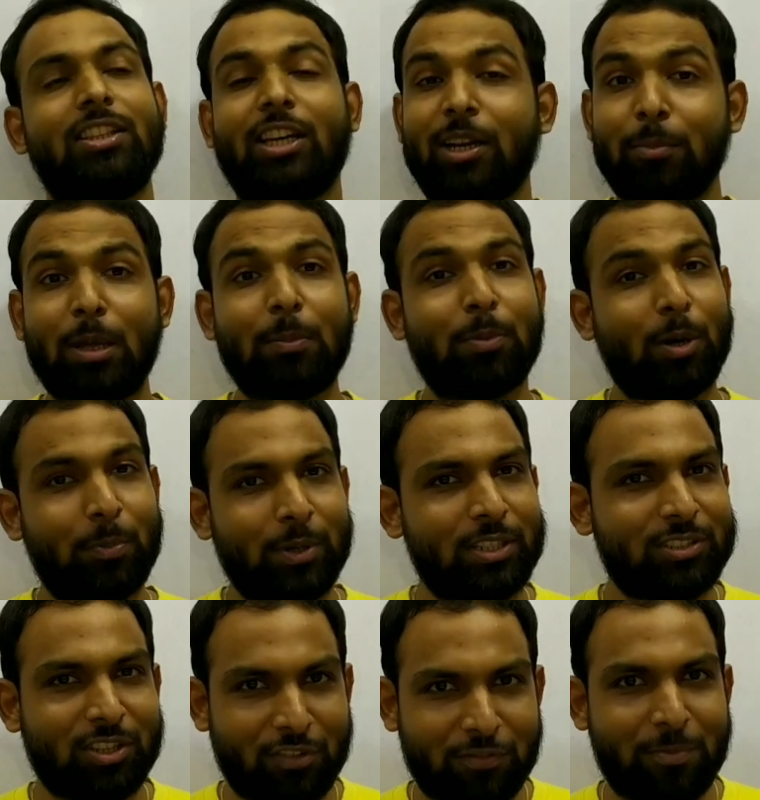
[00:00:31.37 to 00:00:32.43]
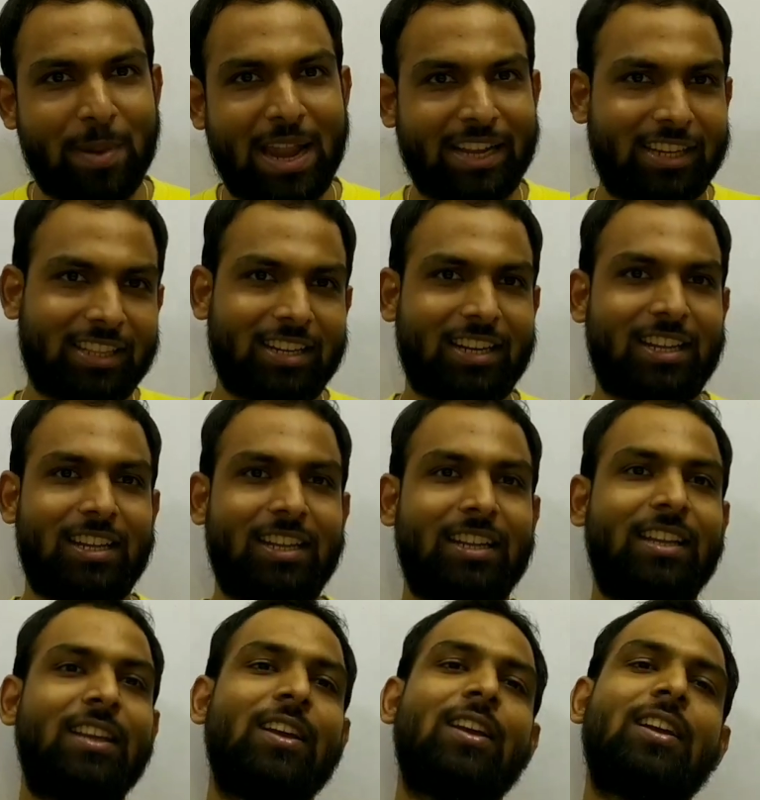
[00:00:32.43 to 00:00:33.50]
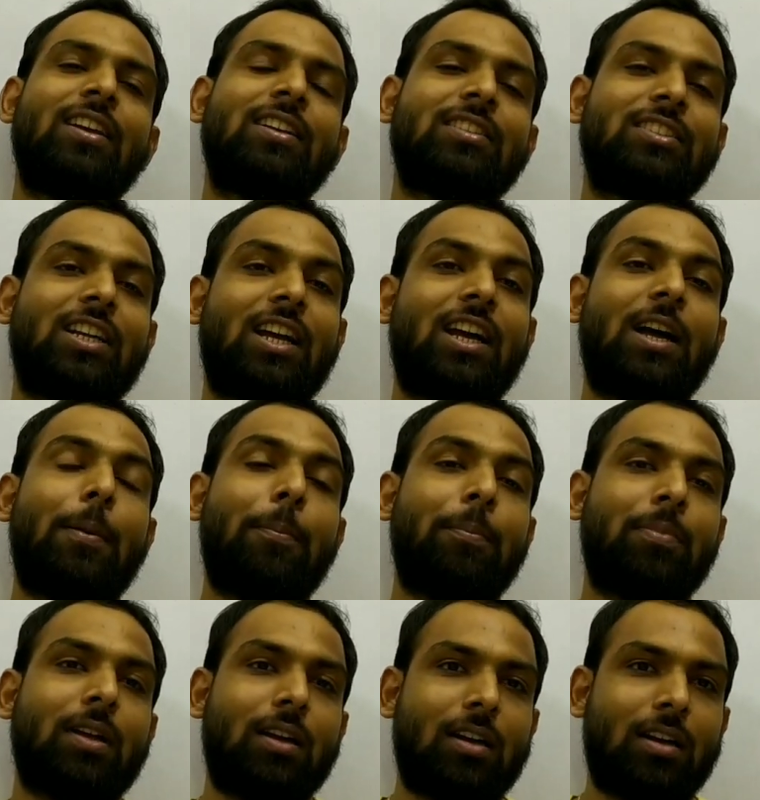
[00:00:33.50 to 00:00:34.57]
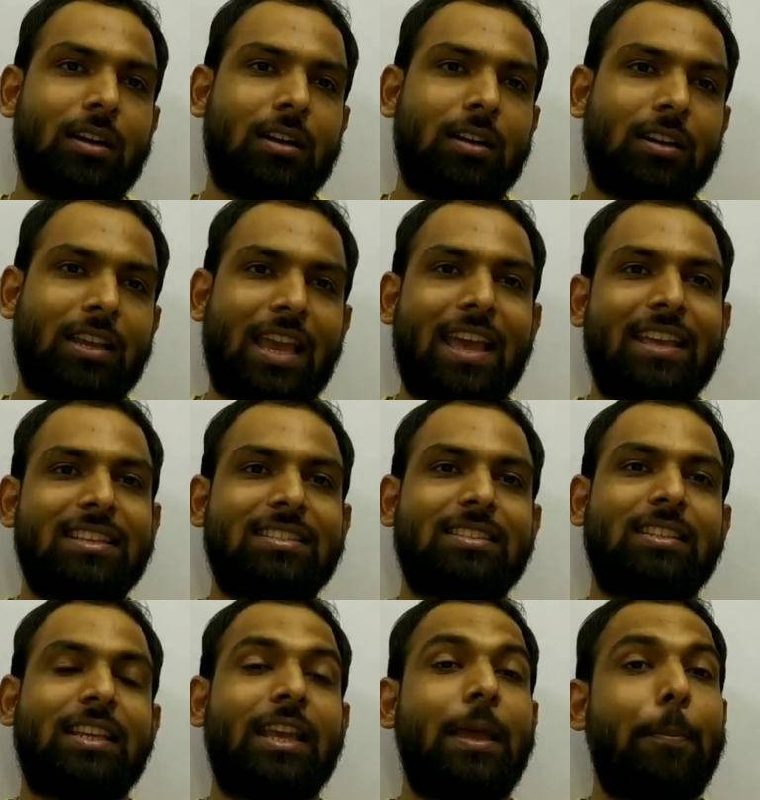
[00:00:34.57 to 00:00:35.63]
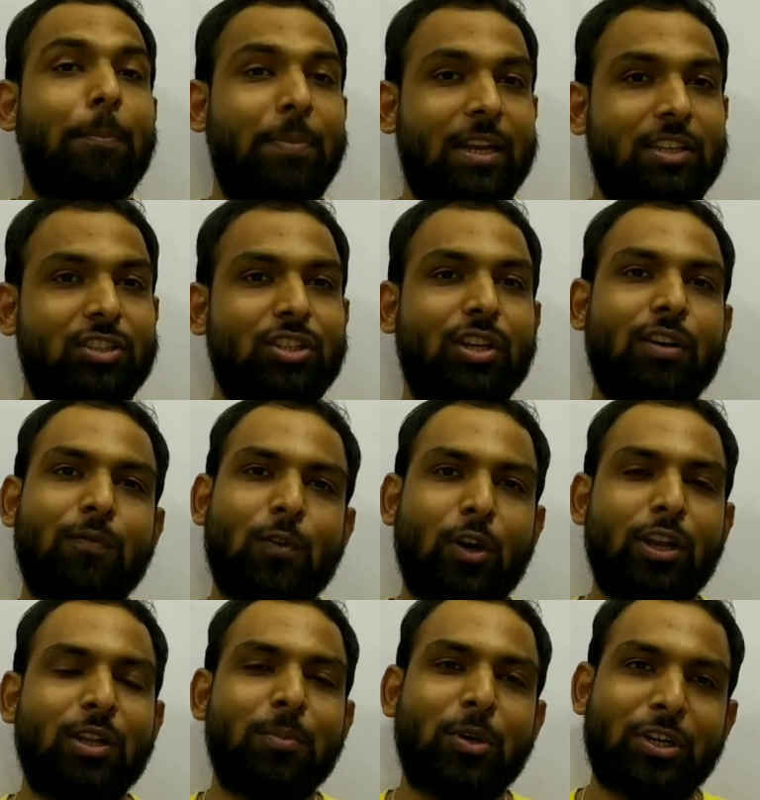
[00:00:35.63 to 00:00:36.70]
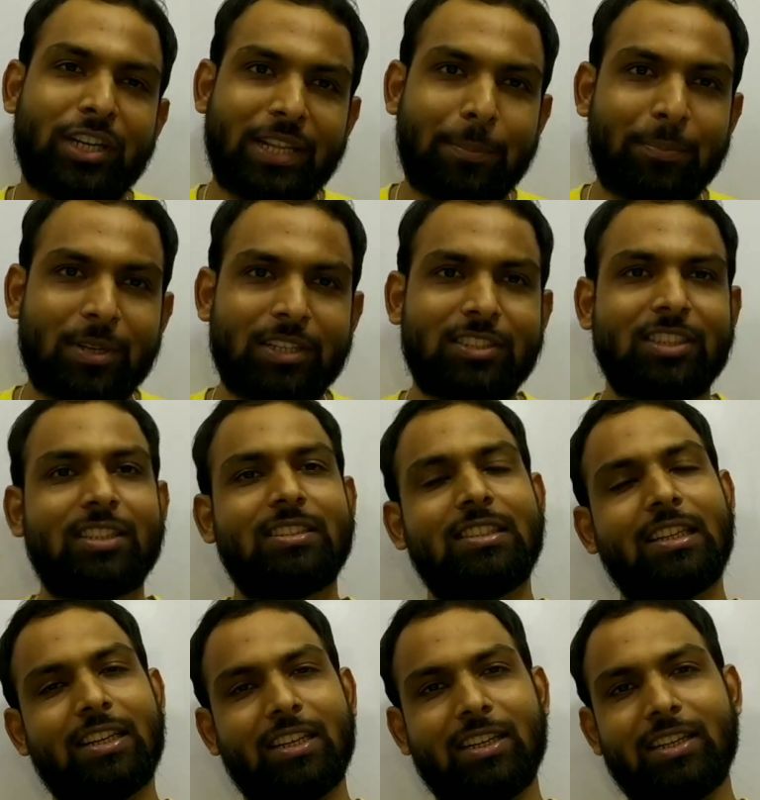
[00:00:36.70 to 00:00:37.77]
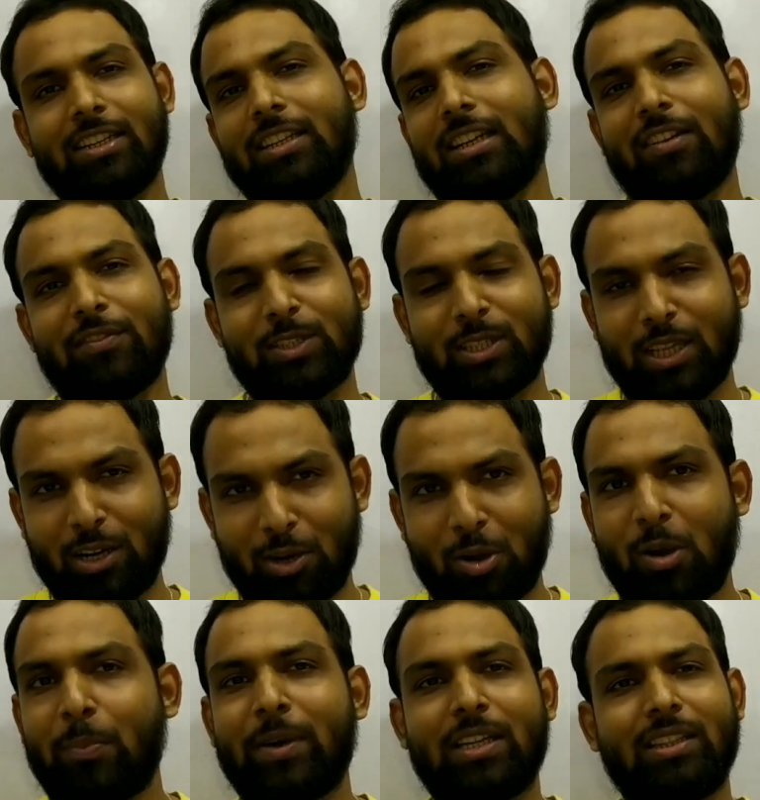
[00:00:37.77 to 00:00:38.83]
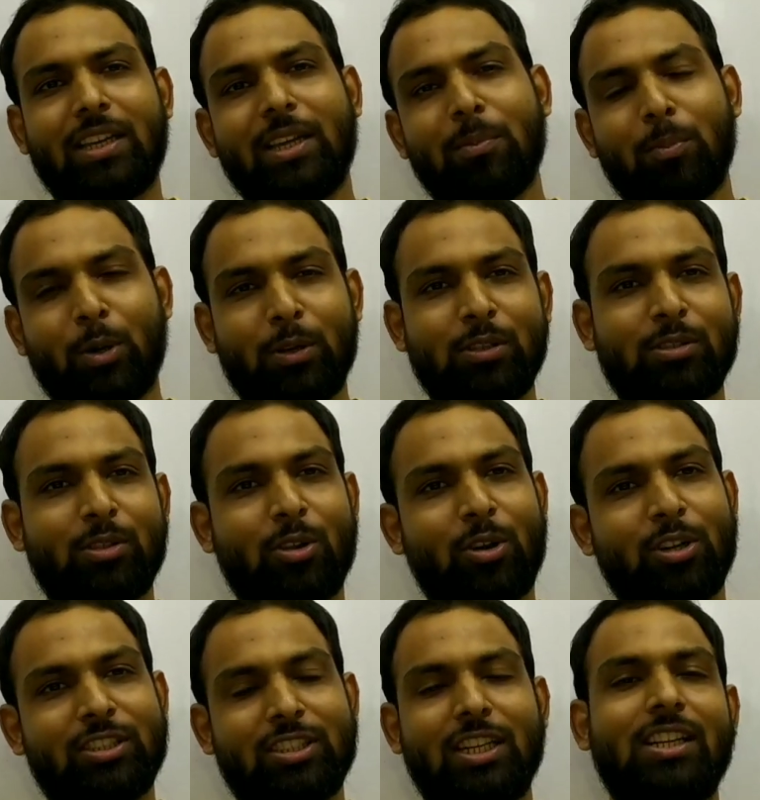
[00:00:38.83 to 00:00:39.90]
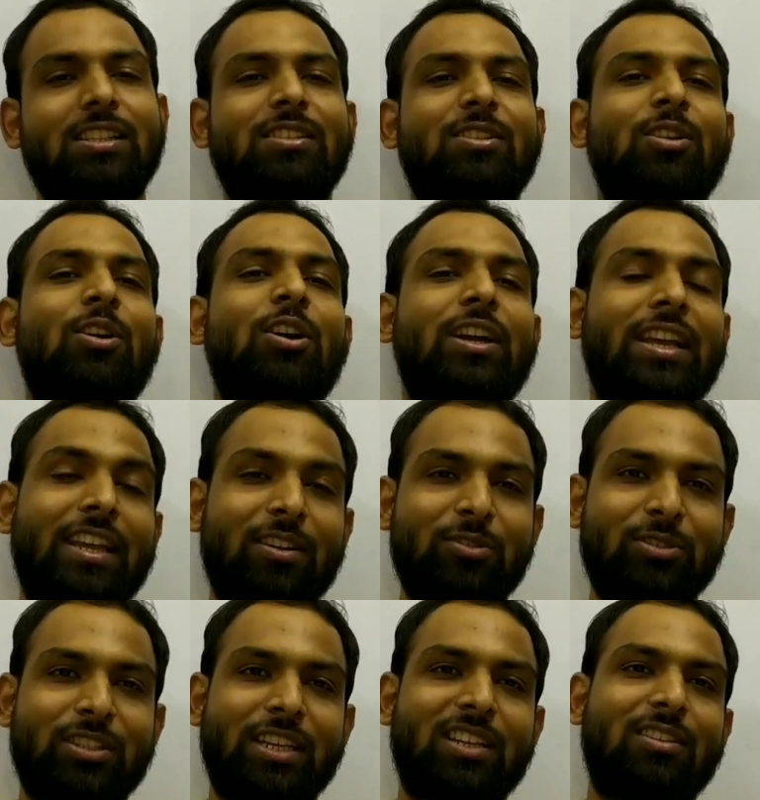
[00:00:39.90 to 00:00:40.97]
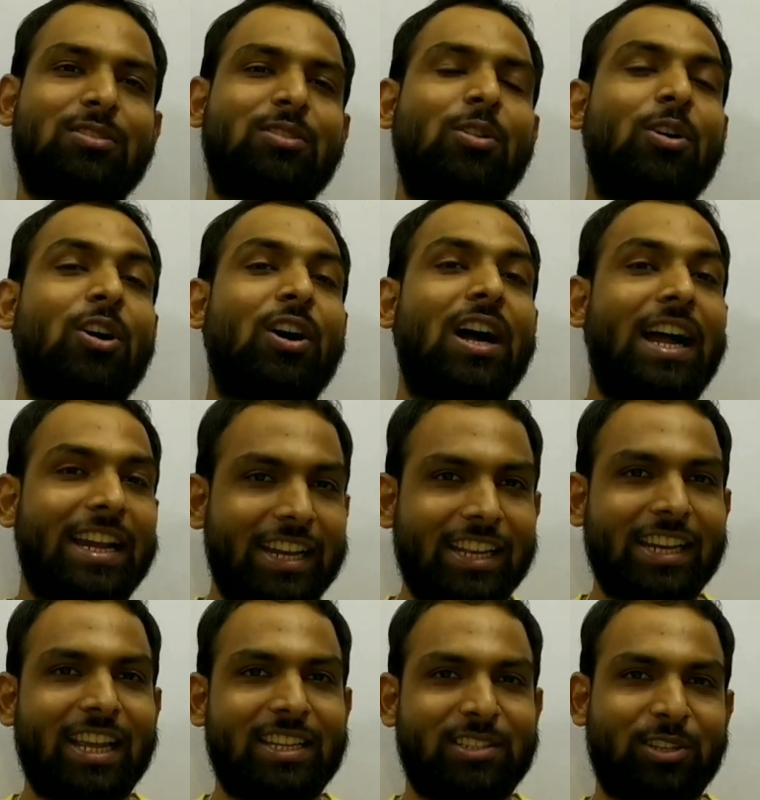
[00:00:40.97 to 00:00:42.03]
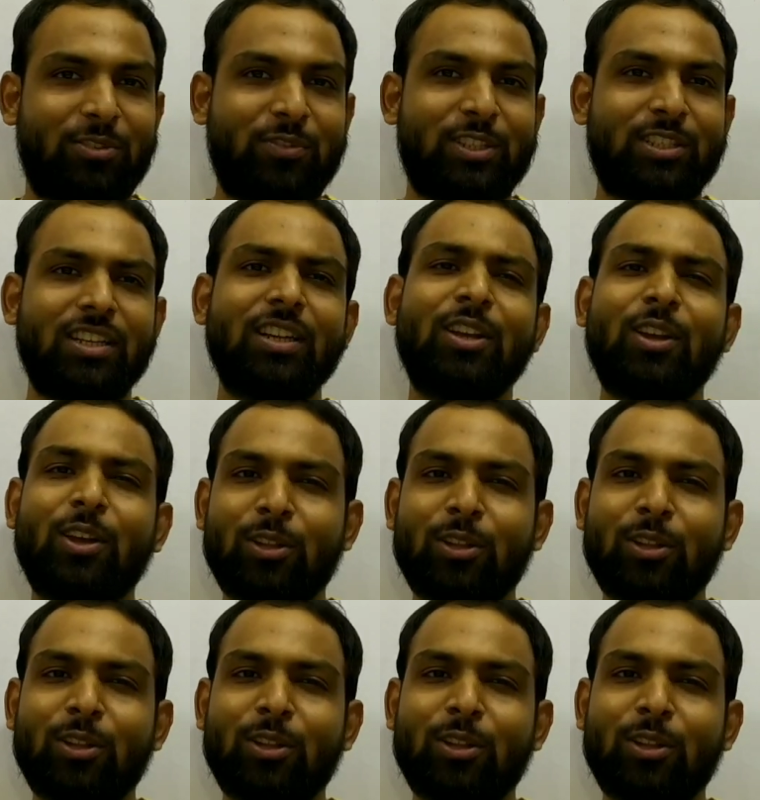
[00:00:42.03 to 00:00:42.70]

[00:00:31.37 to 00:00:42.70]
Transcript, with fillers: थर्मल प्रॉपर्टीज ऑफ मैटर का है जहां हम गैस के प्रेशर वॉल्यूम और टेम्परेचर से रिलेटेड काफी सारा लॉ पढ़ते हैं बॉयज लॉ चार्ल्स लॉ गेलुसेक्स लॉ आइडल गैस इक्वेशन